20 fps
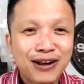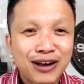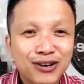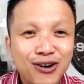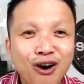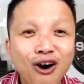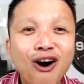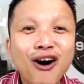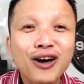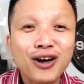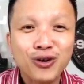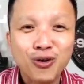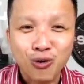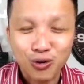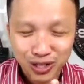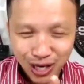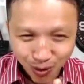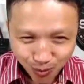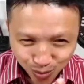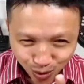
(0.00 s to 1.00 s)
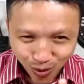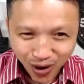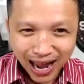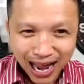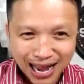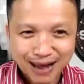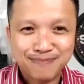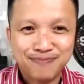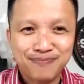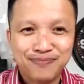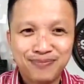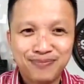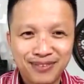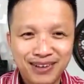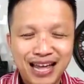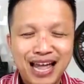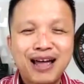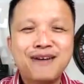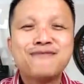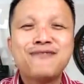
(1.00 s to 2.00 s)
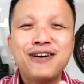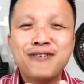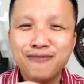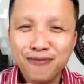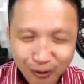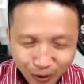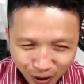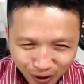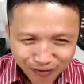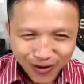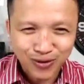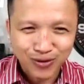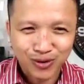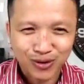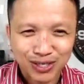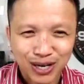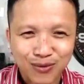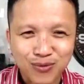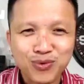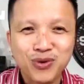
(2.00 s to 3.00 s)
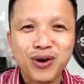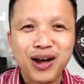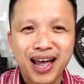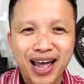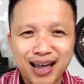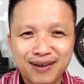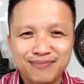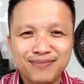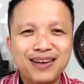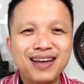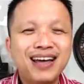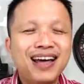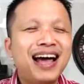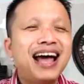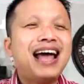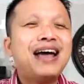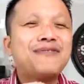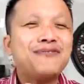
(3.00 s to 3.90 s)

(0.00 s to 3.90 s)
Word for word: em phải có cái cuộc sống của em em phải vui với cuộc sống của em